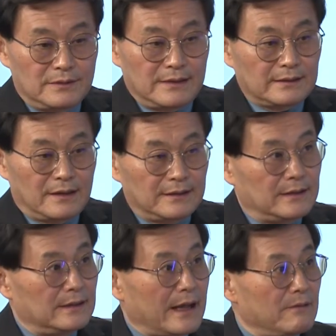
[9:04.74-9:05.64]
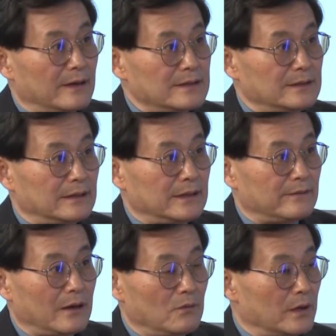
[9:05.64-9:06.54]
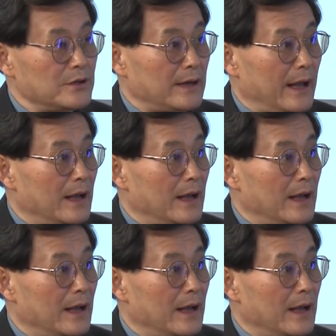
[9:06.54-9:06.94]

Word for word: 呢到底能拿黄金的地方，我就来。据